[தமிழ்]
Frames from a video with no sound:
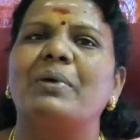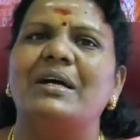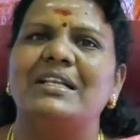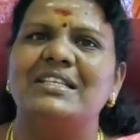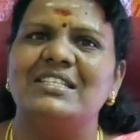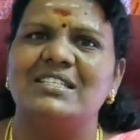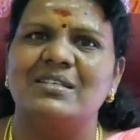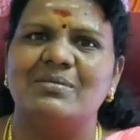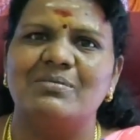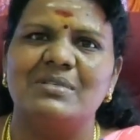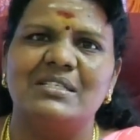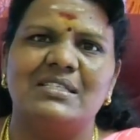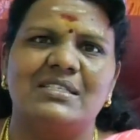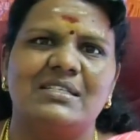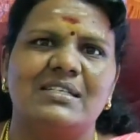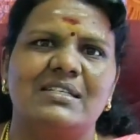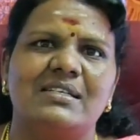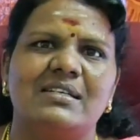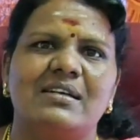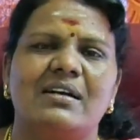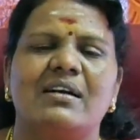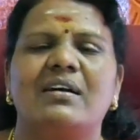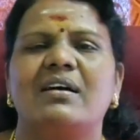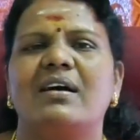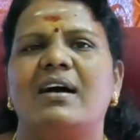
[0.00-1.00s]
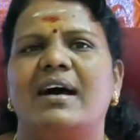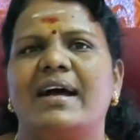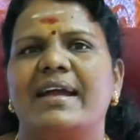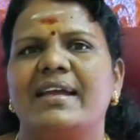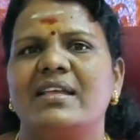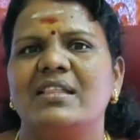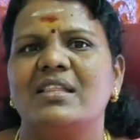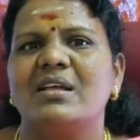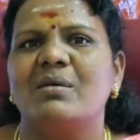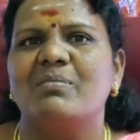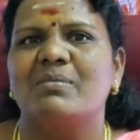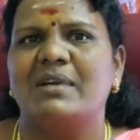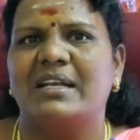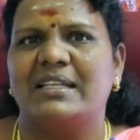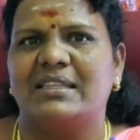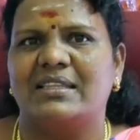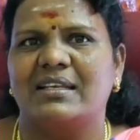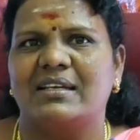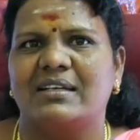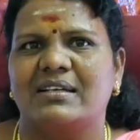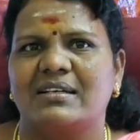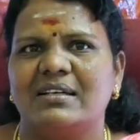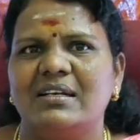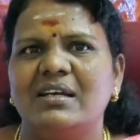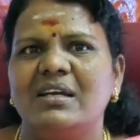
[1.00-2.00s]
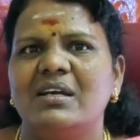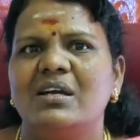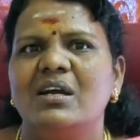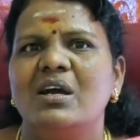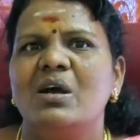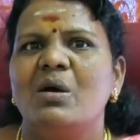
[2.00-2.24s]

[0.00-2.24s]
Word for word: பஞ்சமச்சனியாக ஐந்தாம் இடத்திற்கு